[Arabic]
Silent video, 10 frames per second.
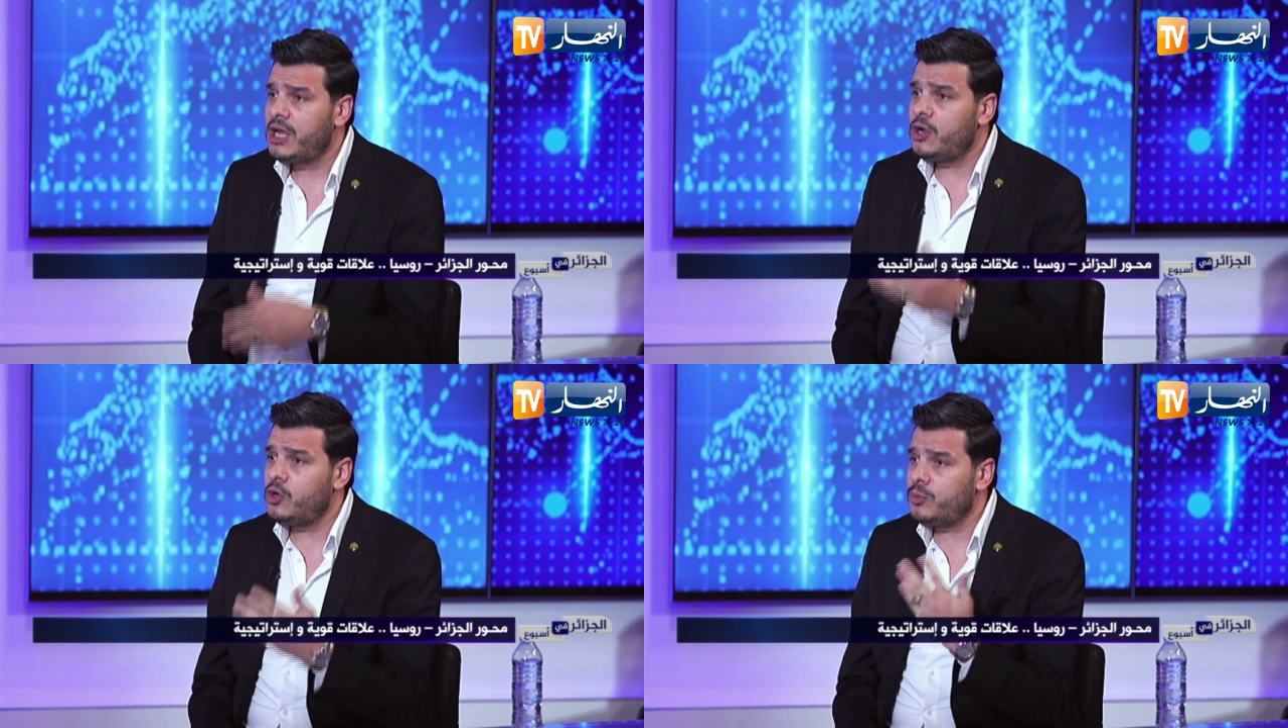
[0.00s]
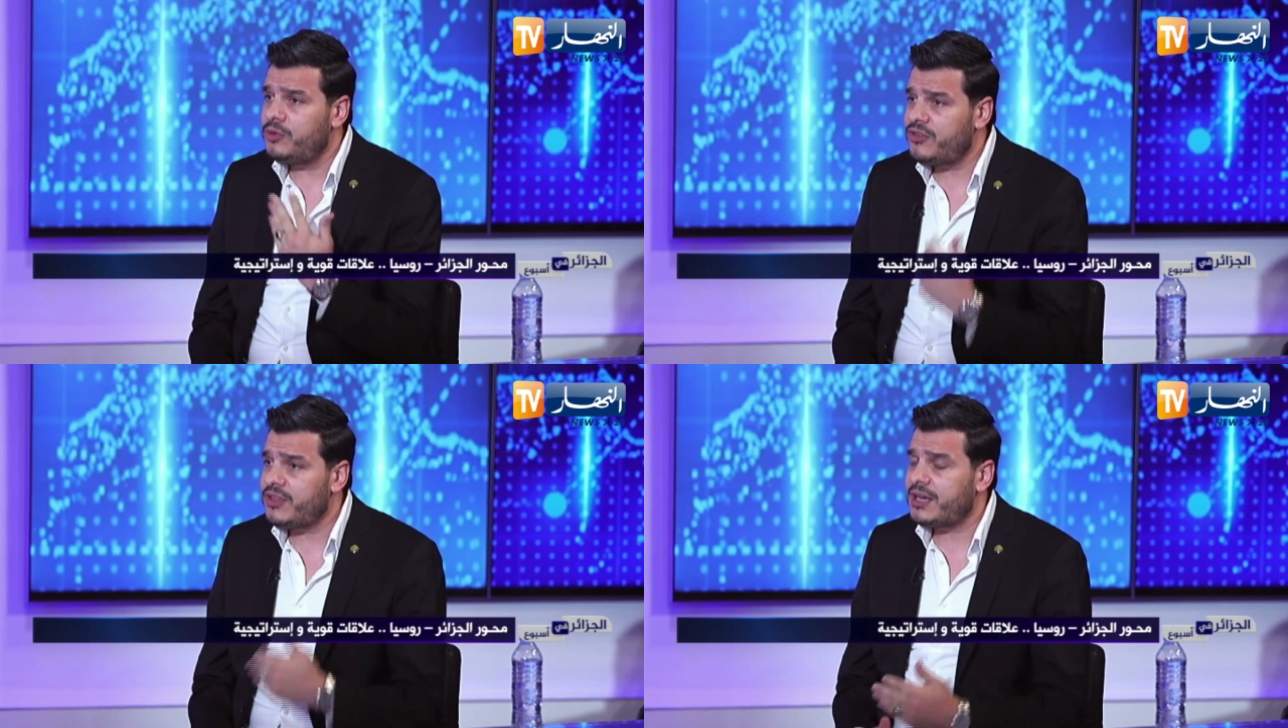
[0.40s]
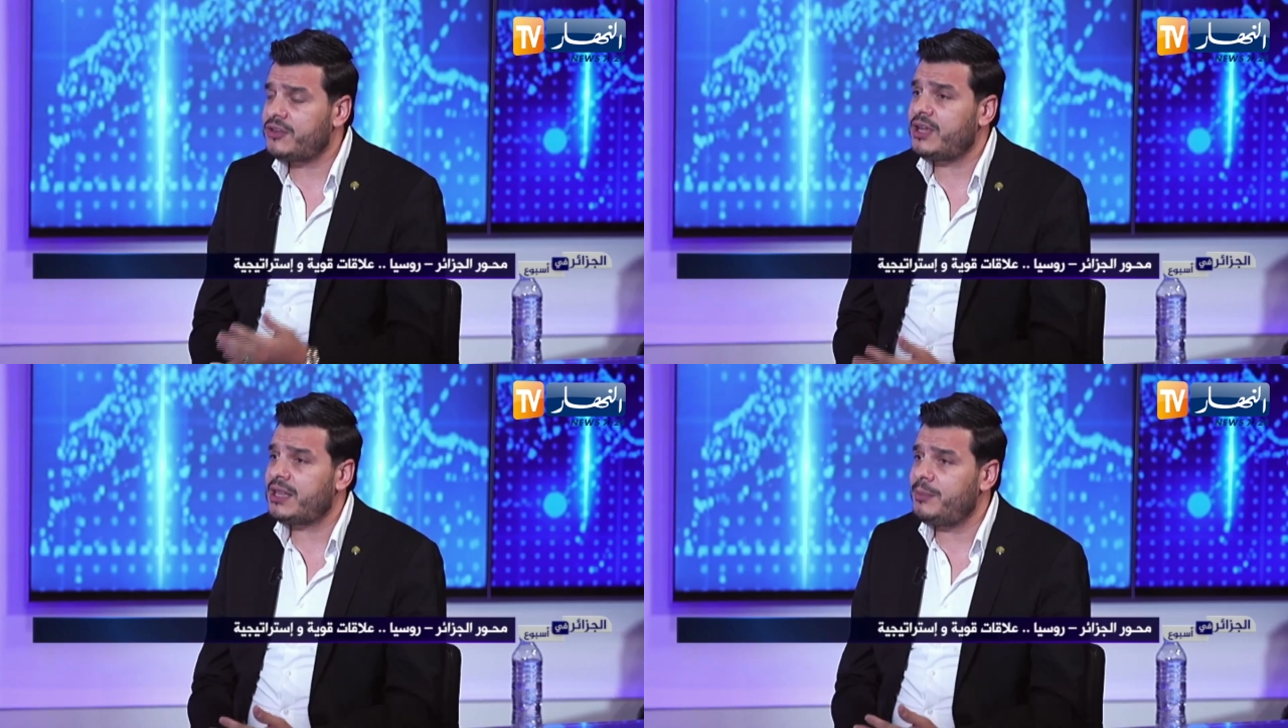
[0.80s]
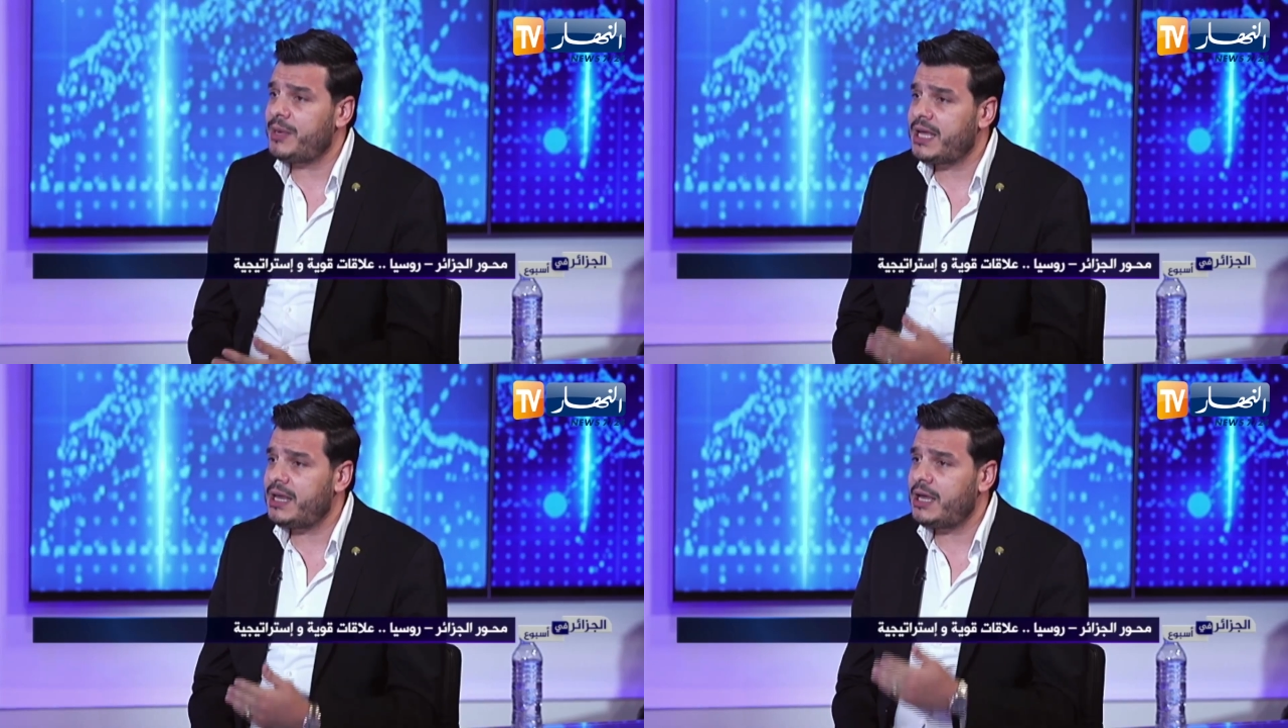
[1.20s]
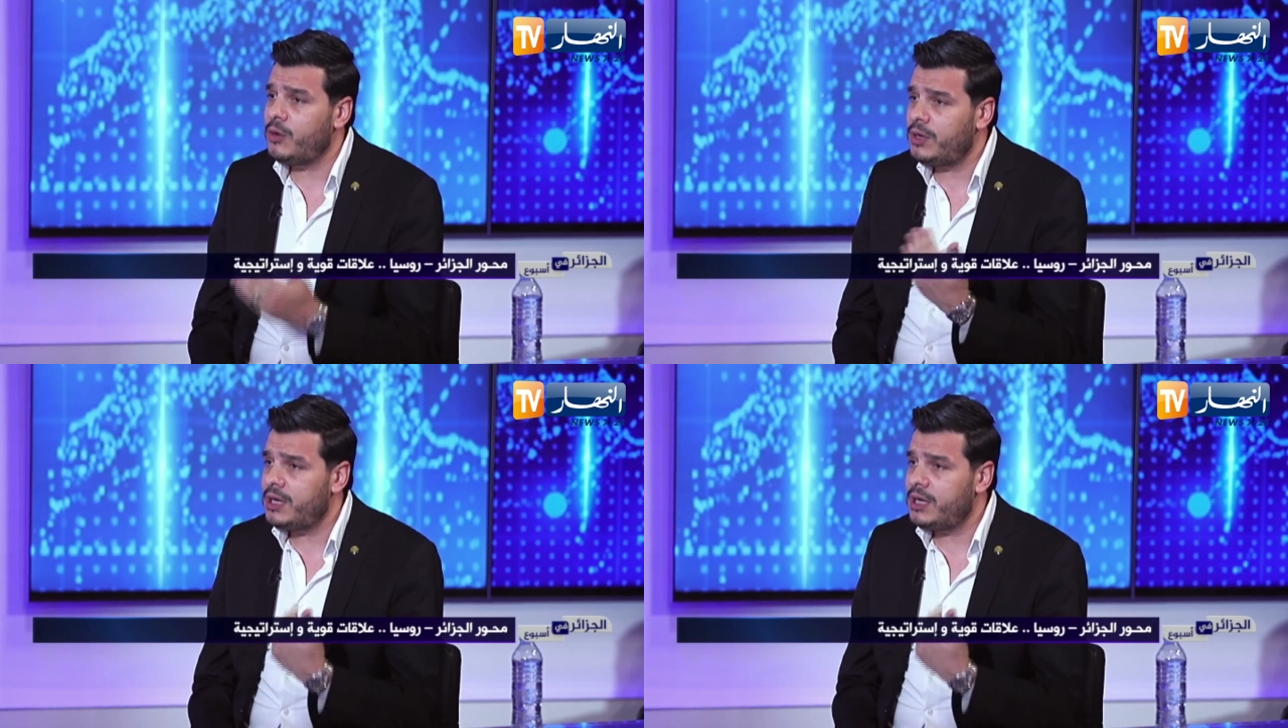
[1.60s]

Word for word: اليوم الجزائر رجعت لمكانها اولا